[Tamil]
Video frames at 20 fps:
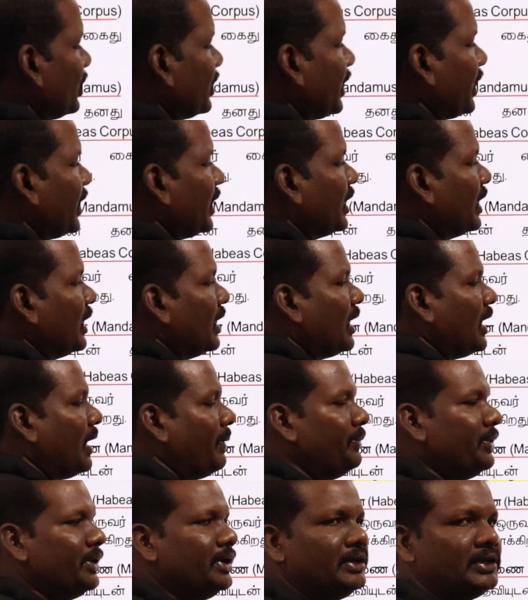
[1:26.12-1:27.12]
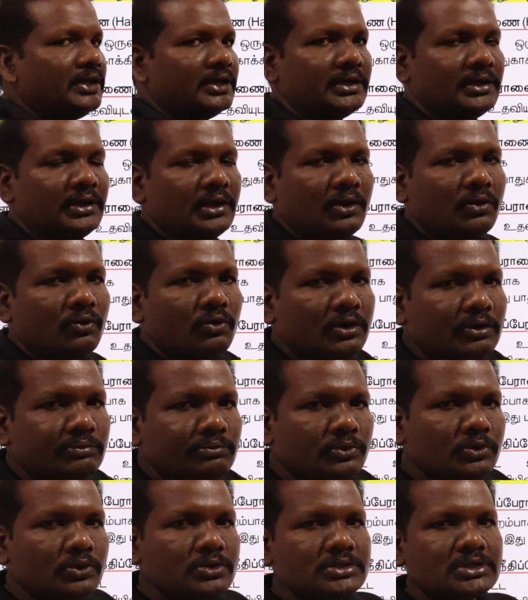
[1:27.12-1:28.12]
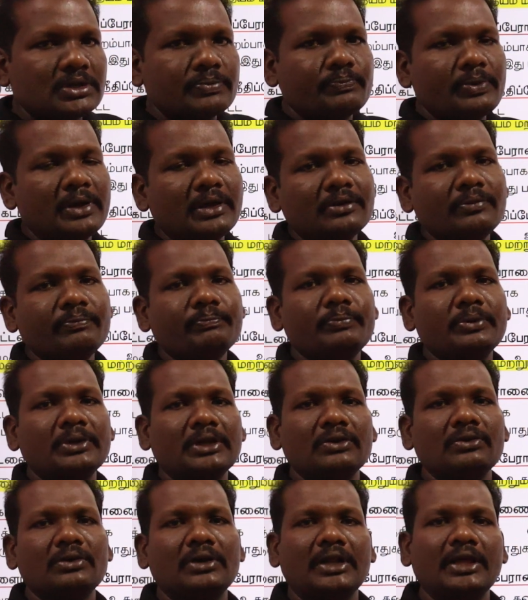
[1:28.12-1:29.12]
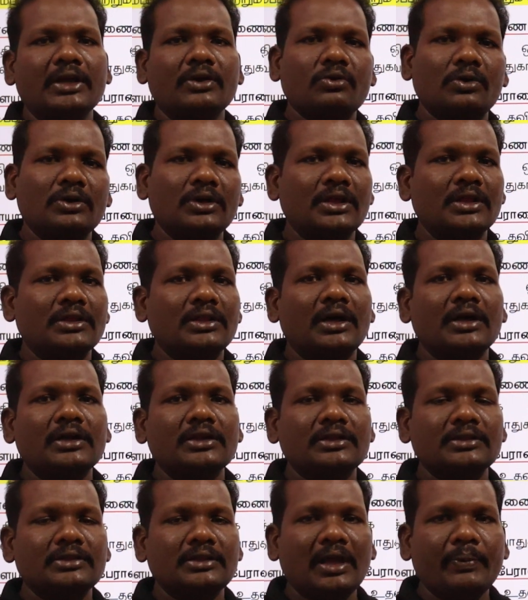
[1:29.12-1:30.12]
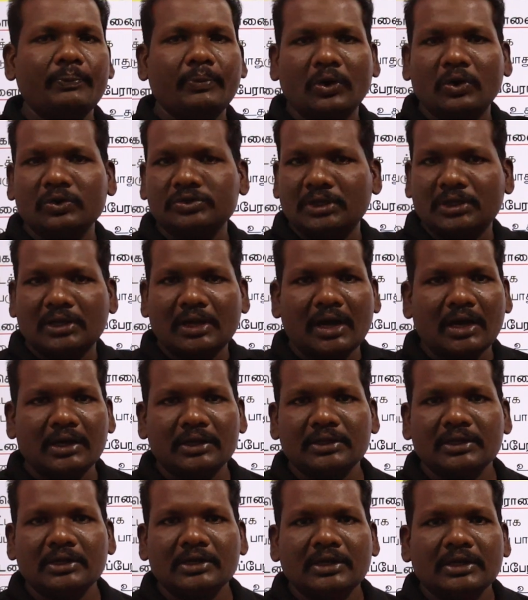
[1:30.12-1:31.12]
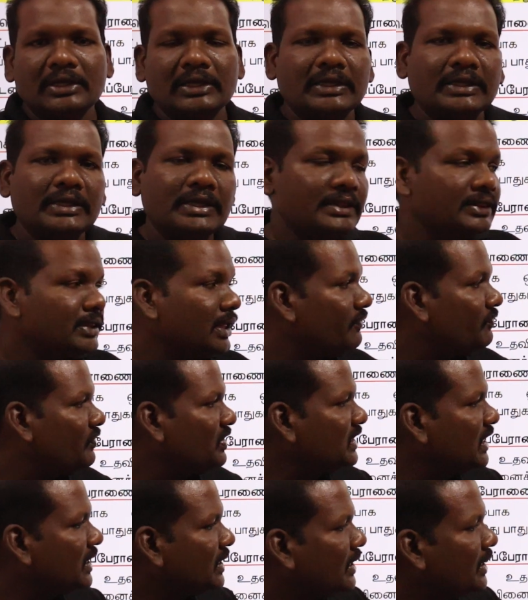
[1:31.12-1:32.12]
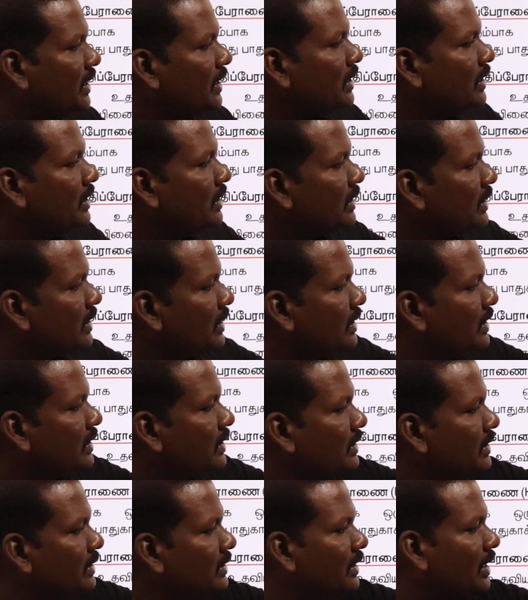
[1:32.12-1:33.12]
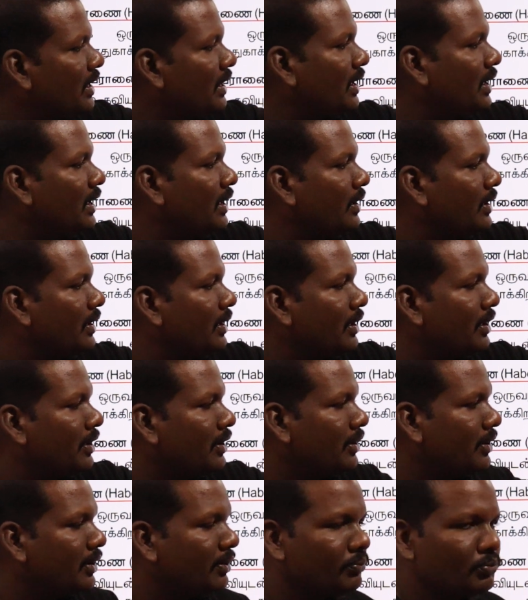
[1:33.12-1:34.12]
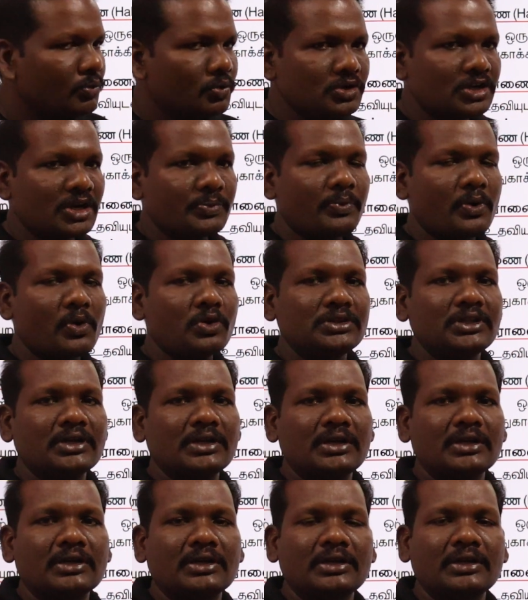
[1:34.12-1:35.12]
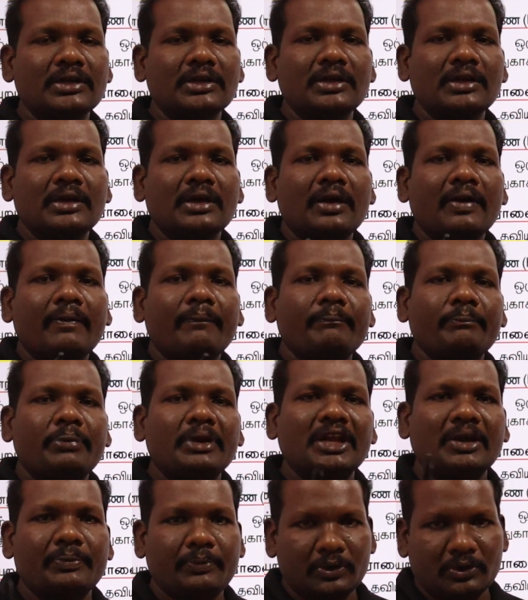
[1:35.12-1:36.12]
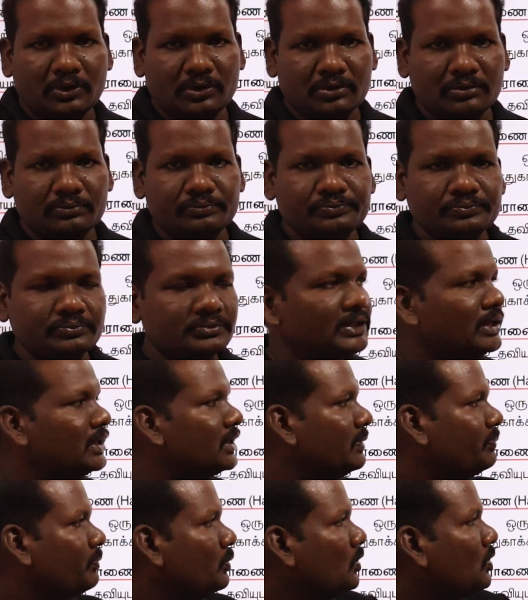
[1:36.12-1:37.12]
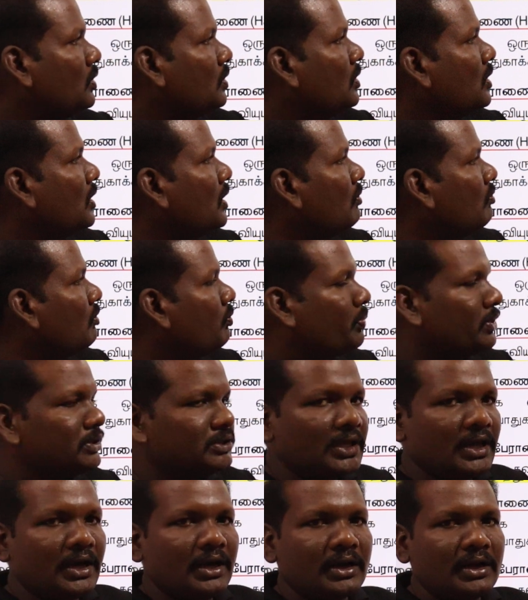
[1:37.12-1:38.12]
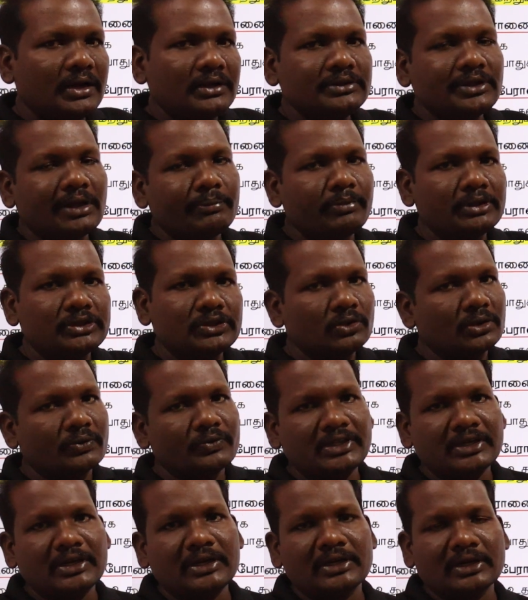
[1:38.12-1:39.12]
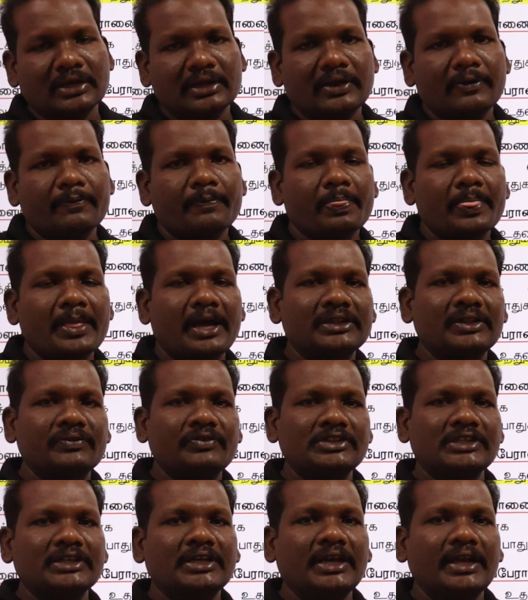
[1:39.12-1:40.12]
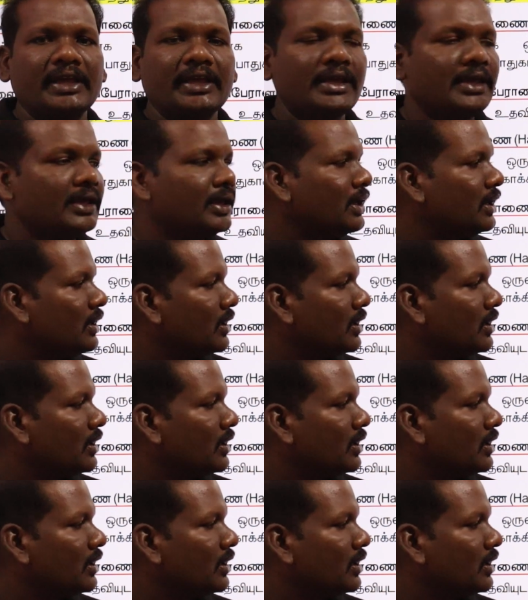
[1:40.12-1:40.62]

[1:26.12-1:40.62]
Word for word: கொள்கை அப்படின்ட்டு ஒரு மூன்று பெரும் பிரிவுகளை கொண்டதுதான் இந்த பகுதி நாலு இந்த விதிகள் இந்த மூன்று பகுதிகளுக்கு பிரிக்கப்பட்டிருக்கும் இப்போ முப்பத்தி ஆறுல இருந்து ஐம்பத்தி ஒரு விதிகள் இருக்கு அந்த விதிகளை